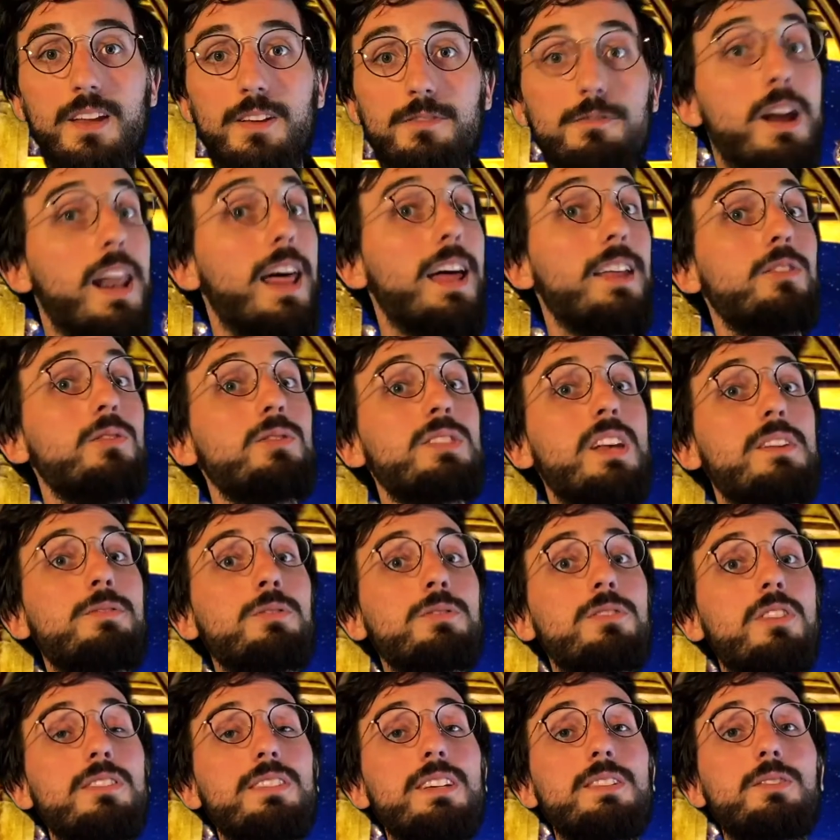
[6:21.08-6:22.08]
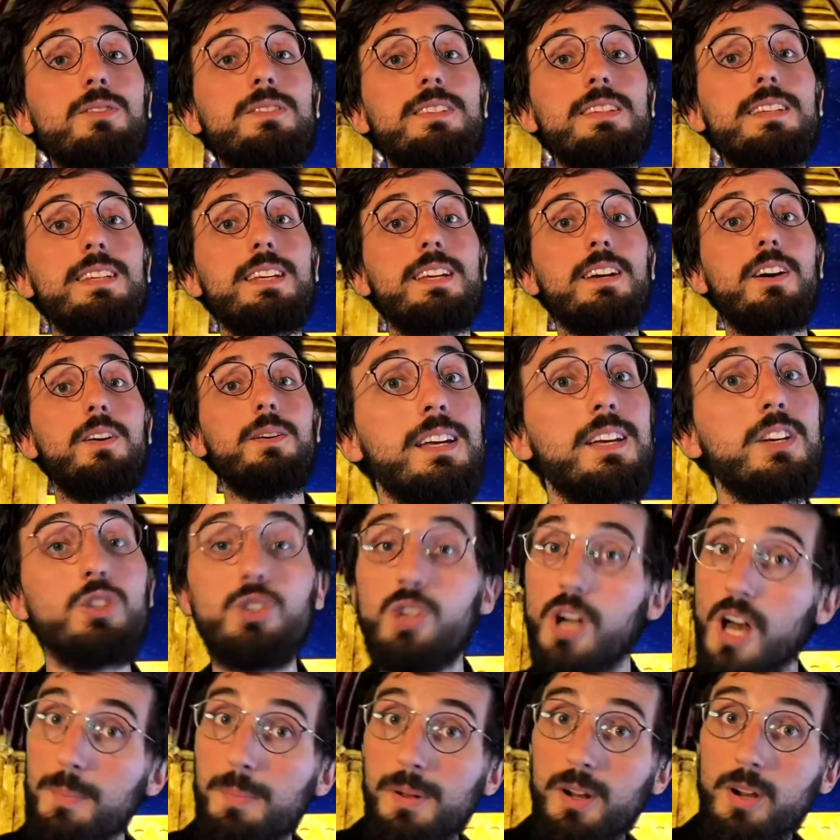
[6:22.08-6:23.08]
Voilà, nous avons tenté de dire. Je
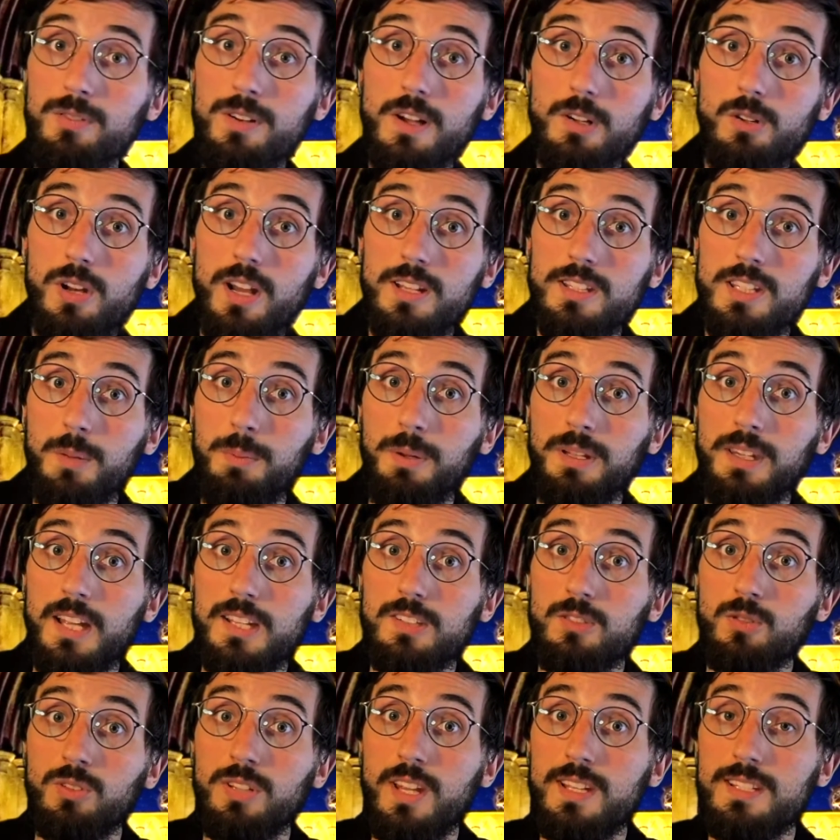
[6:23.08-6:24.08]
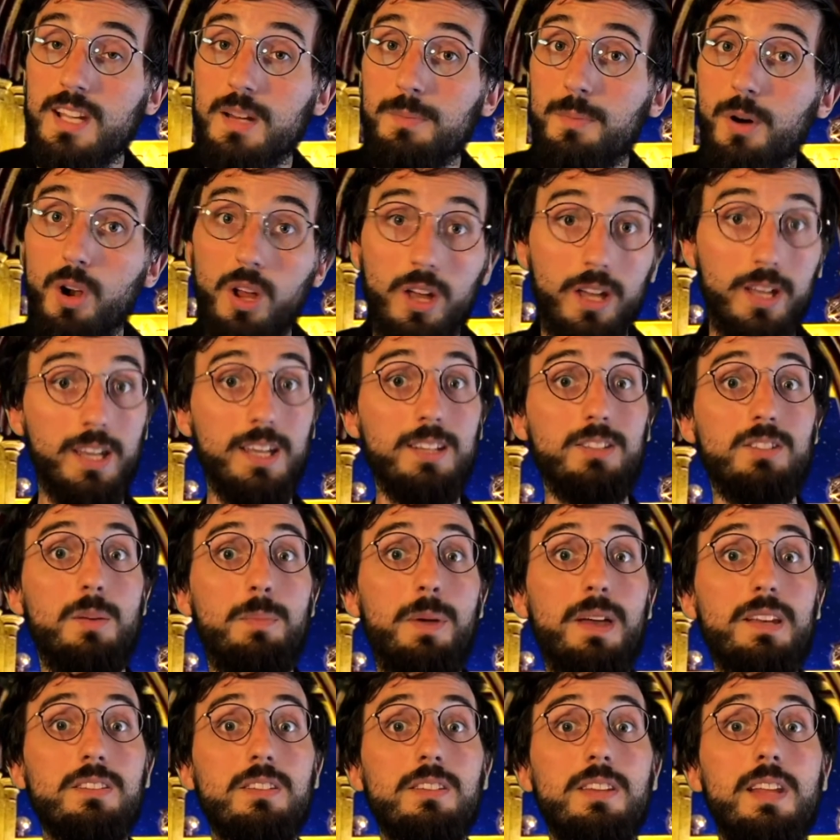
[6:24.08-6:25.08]
rappelle enfin que l'interprétation d'un symbole reste
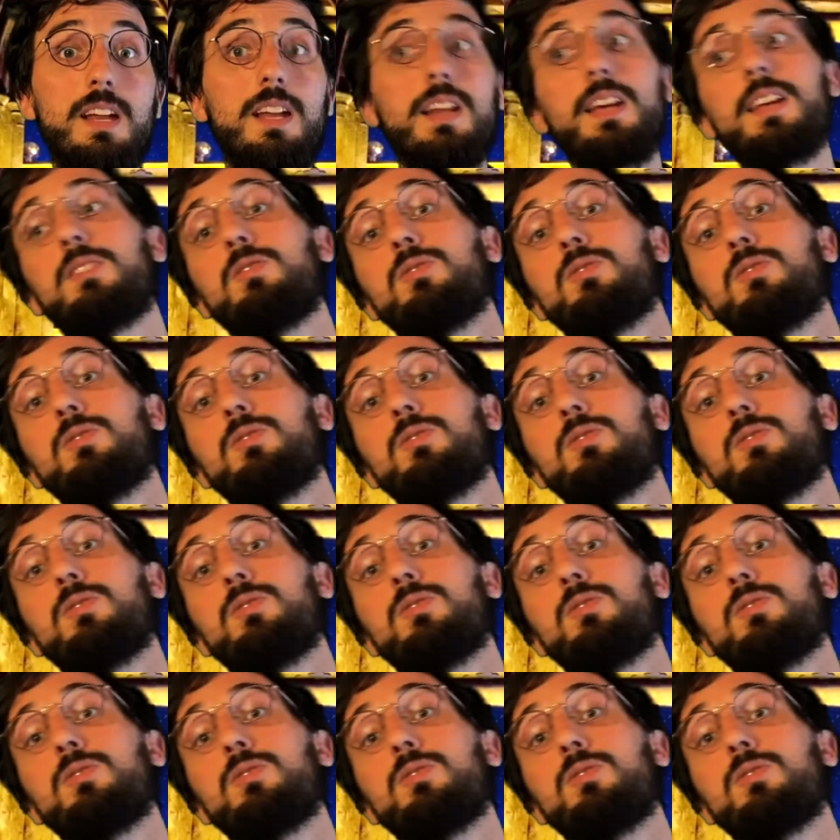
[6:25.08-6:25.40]
personnelle et y